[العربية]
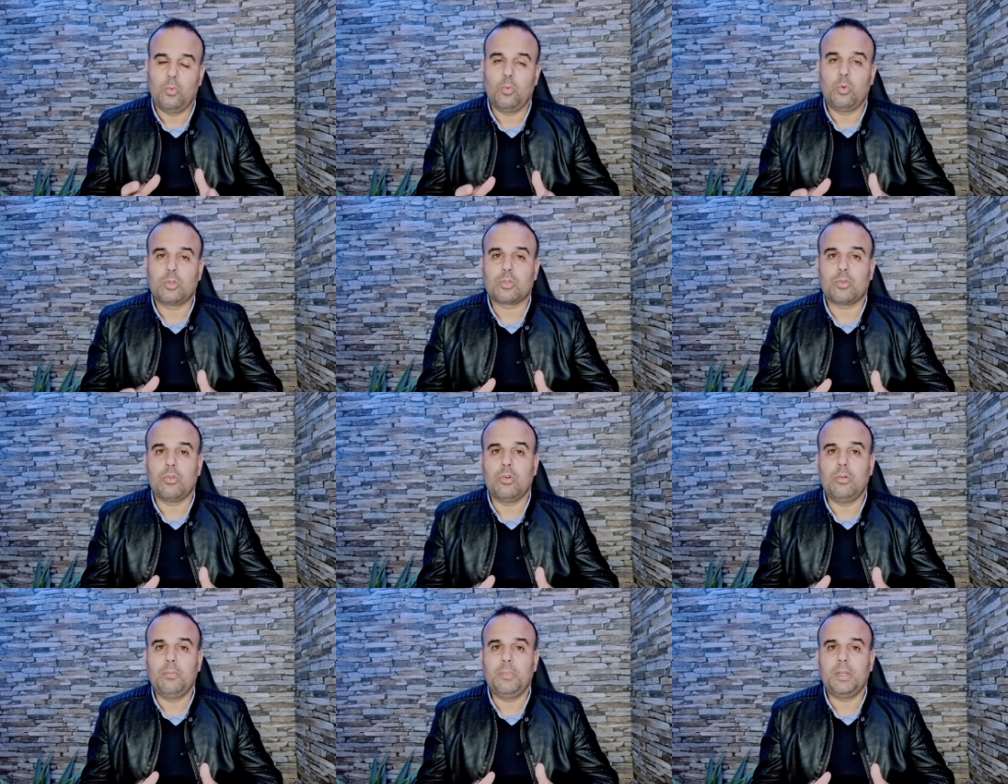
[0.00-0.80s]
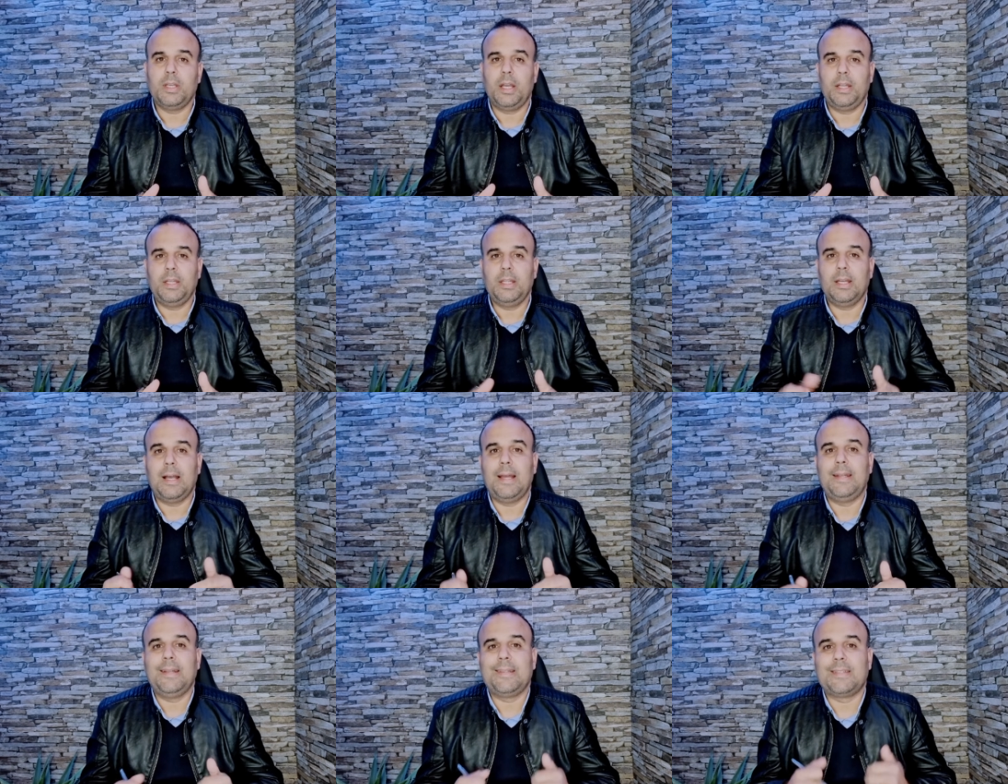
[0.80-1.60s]
وتقوم يعني
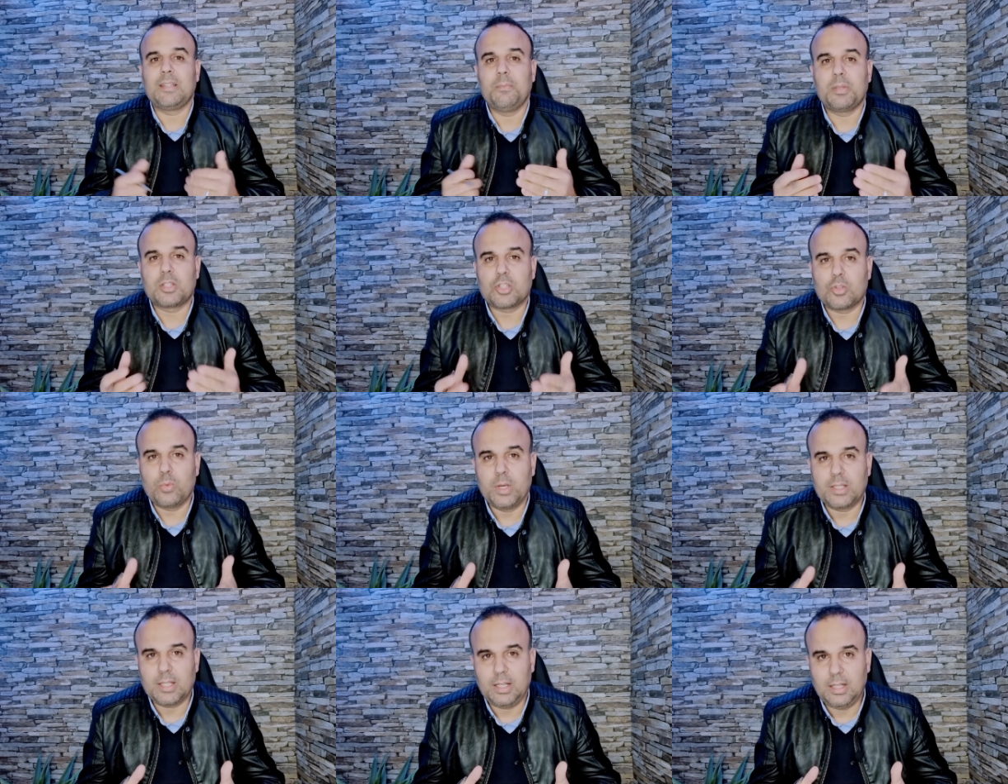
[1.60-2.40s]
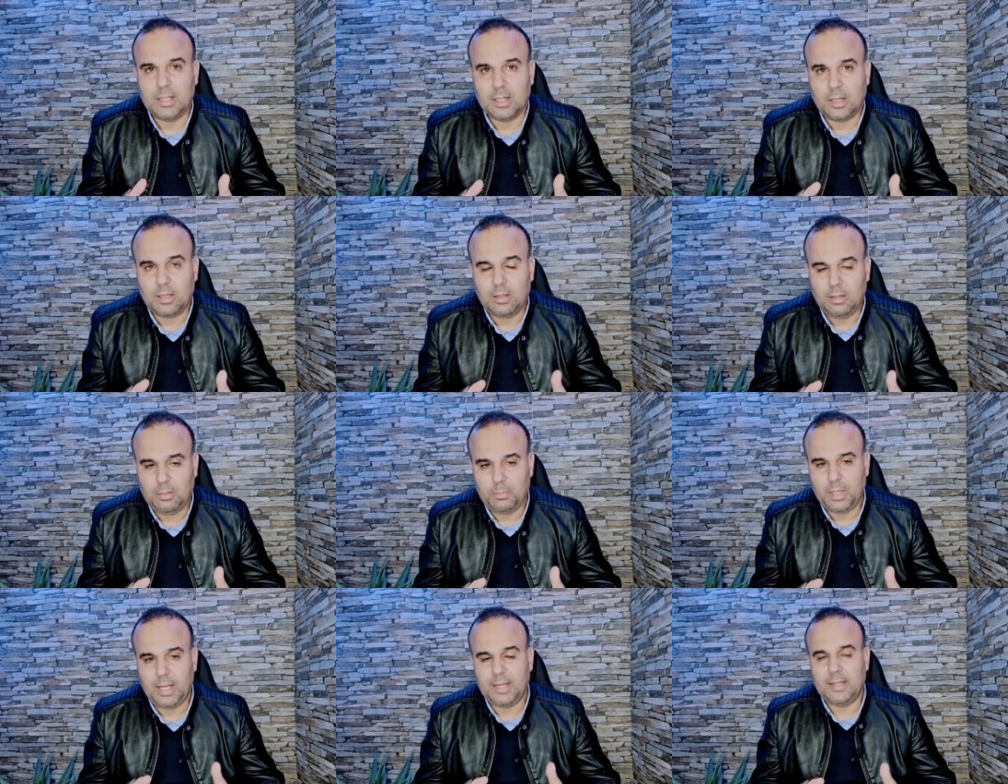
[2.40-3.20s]
ان تم التصويت عليها
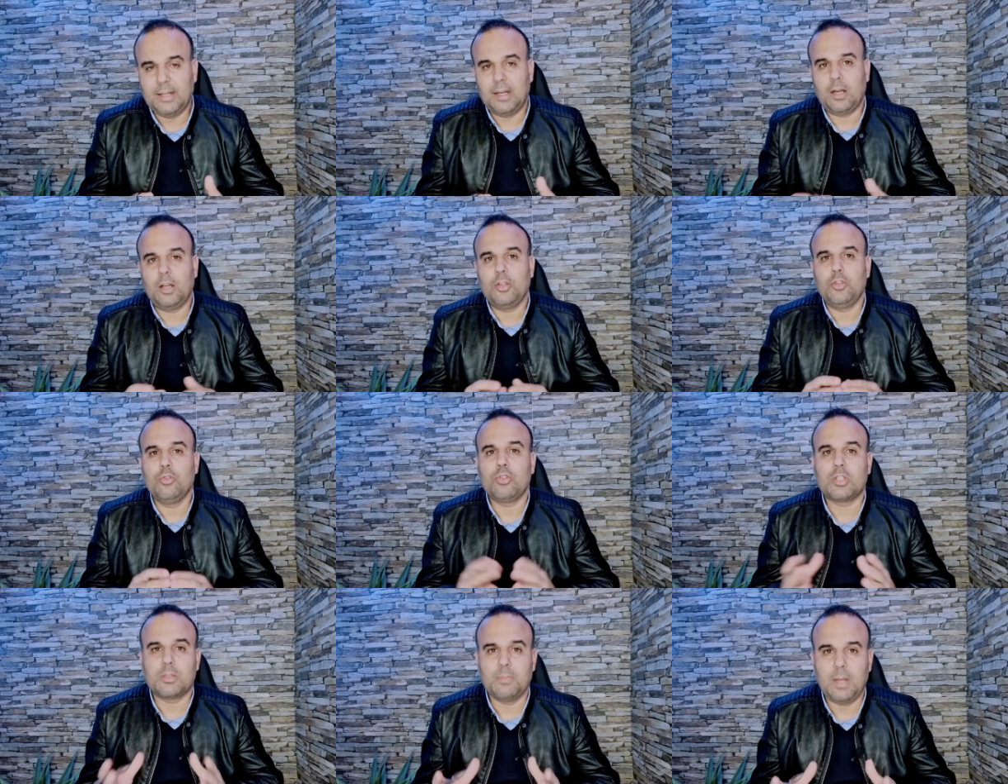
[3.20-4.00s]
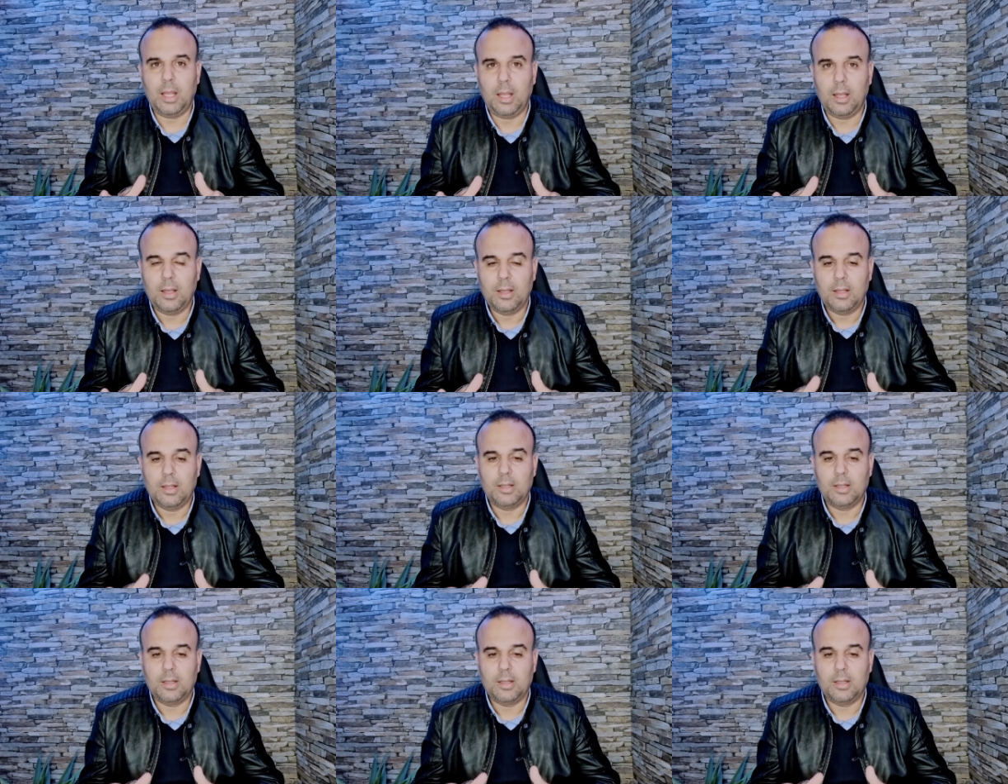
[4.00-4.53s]
بانها يسمح